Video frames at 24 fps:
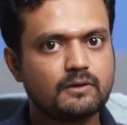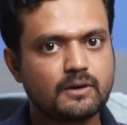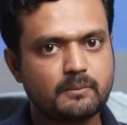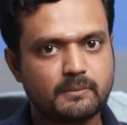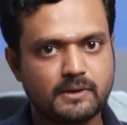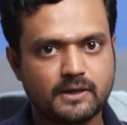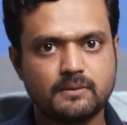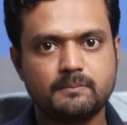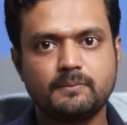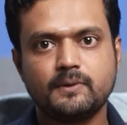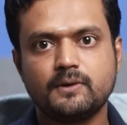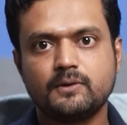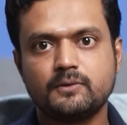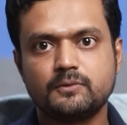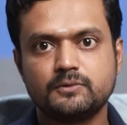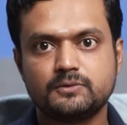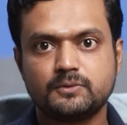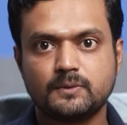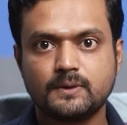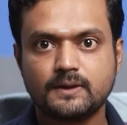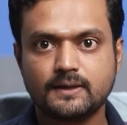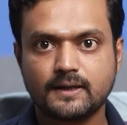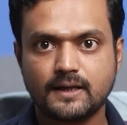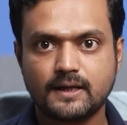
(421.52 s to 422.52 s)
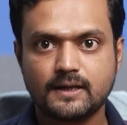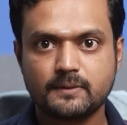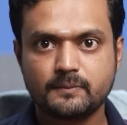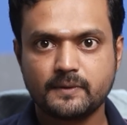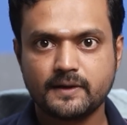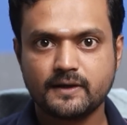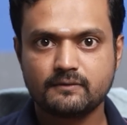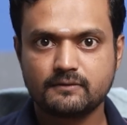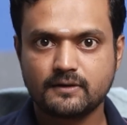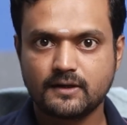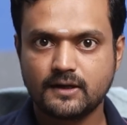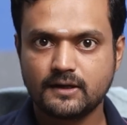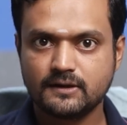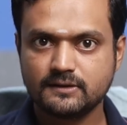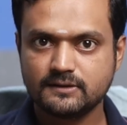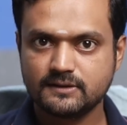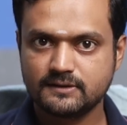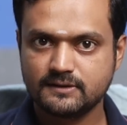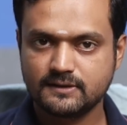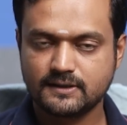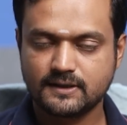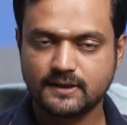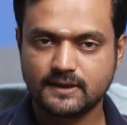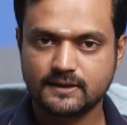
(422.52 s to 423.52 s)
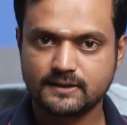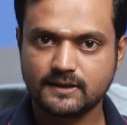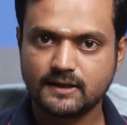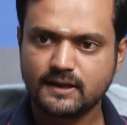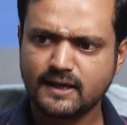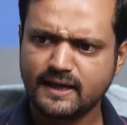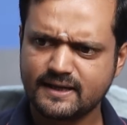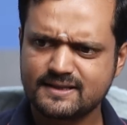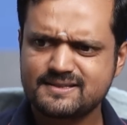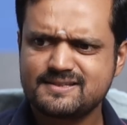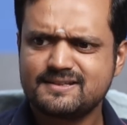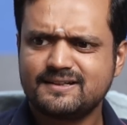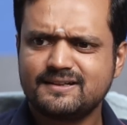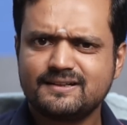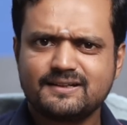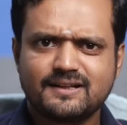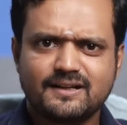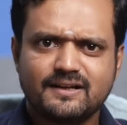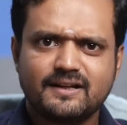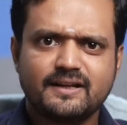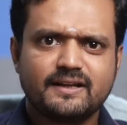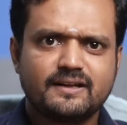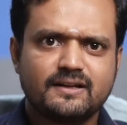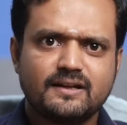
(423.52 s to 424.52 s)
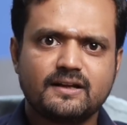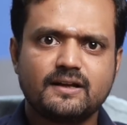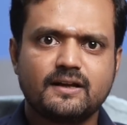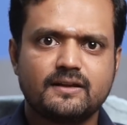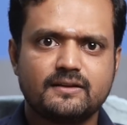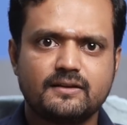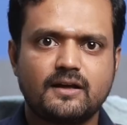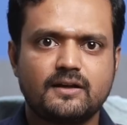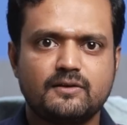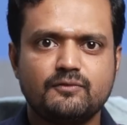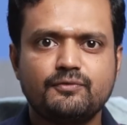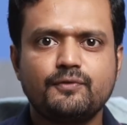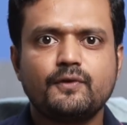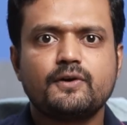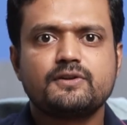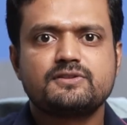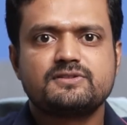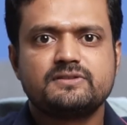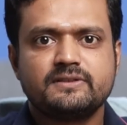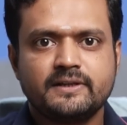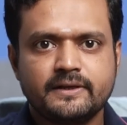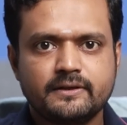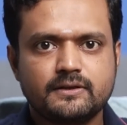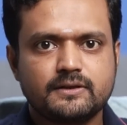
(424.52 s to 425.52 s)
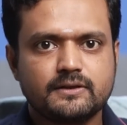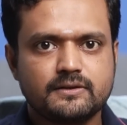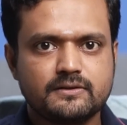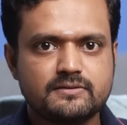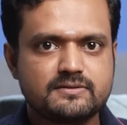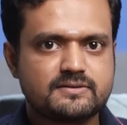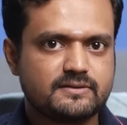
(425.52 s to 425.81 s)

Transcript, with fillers: வந்து அவங்க மனப்பக்குவத்தோடு நல்லபடியாக வாழ்ந்ததுனால தான் ஆக்சிடென்ட் ஆனால் என்னங்க அது அன்ஃபார்ச்சுனேட்